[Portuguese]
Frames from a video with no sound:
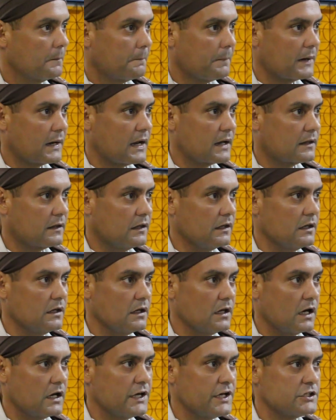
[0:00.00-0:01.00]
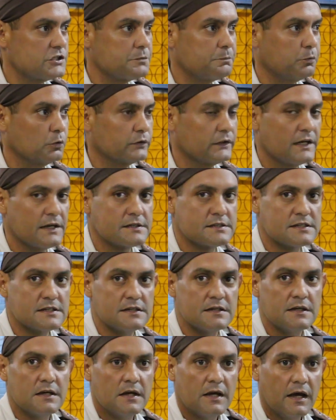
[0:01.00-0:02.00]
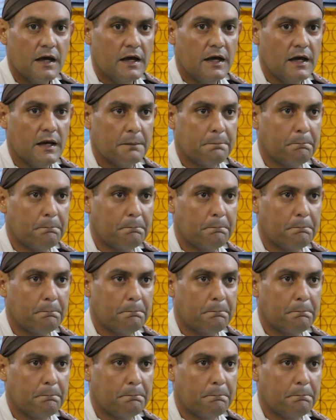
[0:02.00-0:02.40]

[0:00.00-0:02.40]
para que a gente pudesse é,